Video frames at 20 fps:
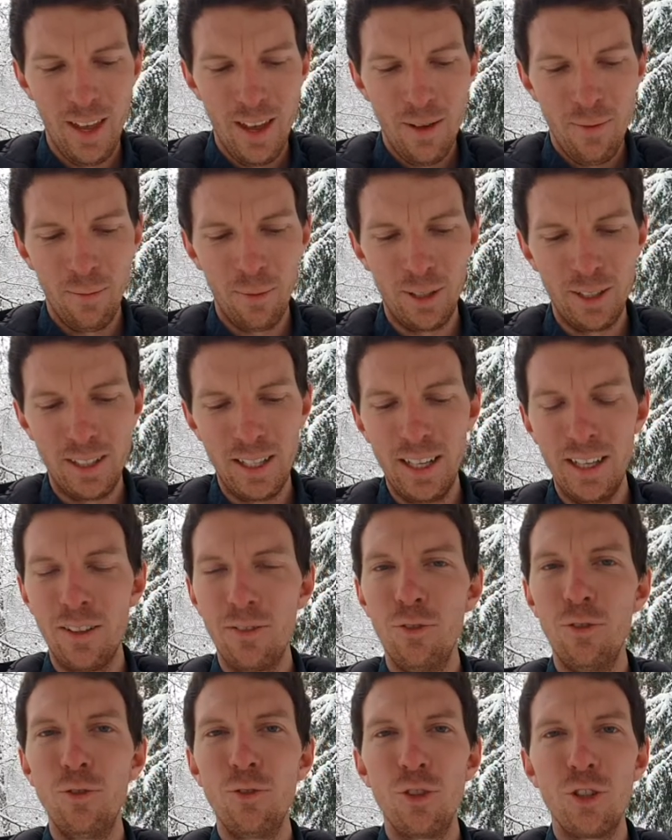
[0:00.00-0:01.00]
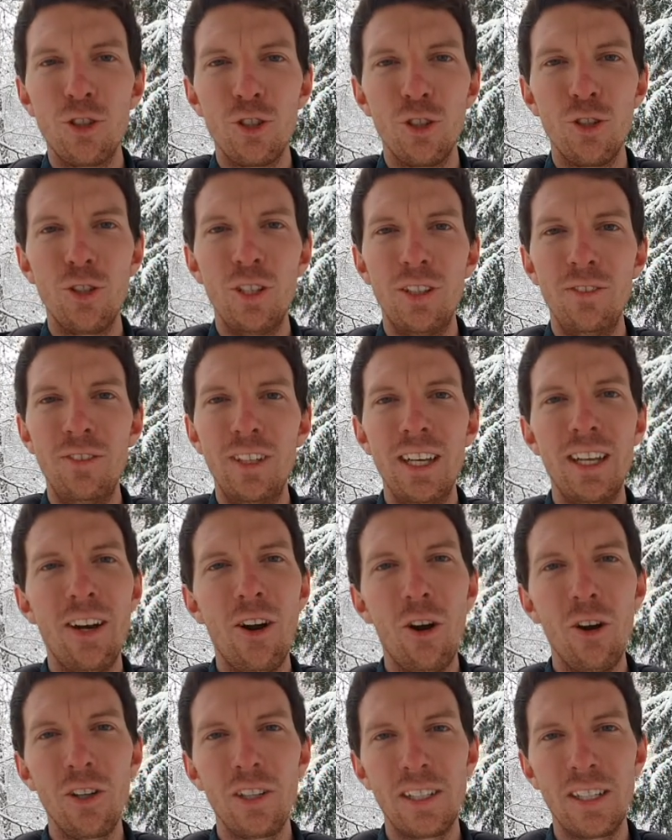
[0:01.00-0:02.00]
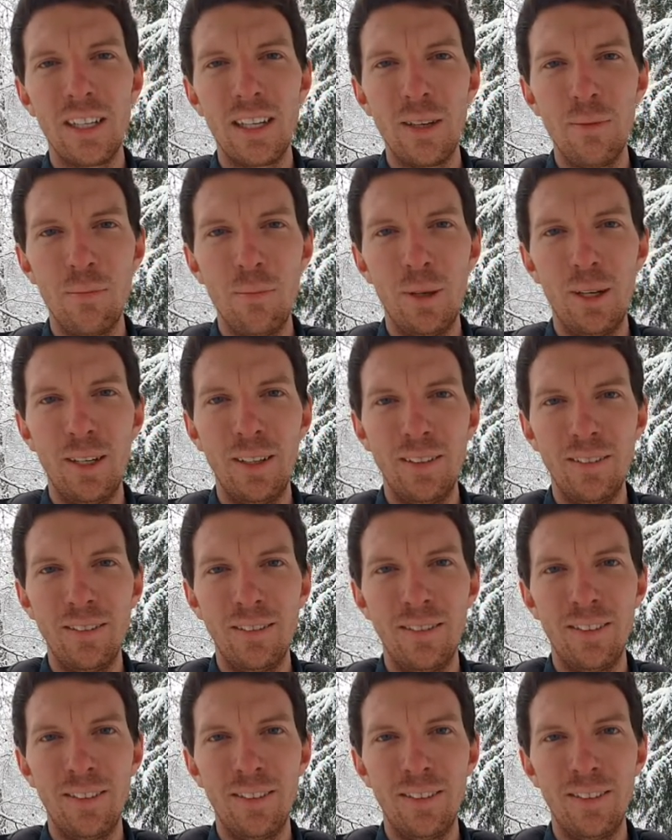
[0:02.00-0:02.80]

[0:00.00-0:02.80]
Man sieht wunderschöne Weihnachtskrippen,